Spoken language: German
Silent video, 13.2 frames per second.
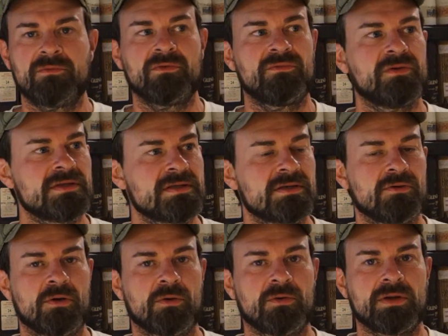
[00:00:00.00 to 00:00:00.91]
für 40
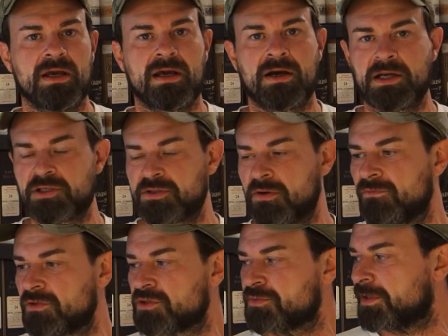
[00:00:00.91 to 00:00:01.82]
Euro, der ja
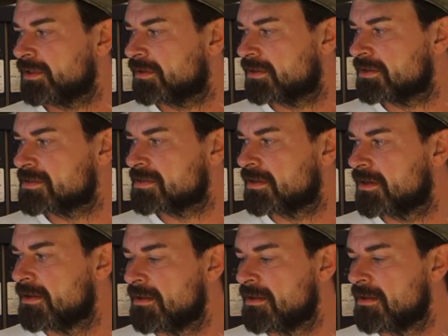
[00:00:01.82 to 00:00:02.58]
aufgesprietet ist.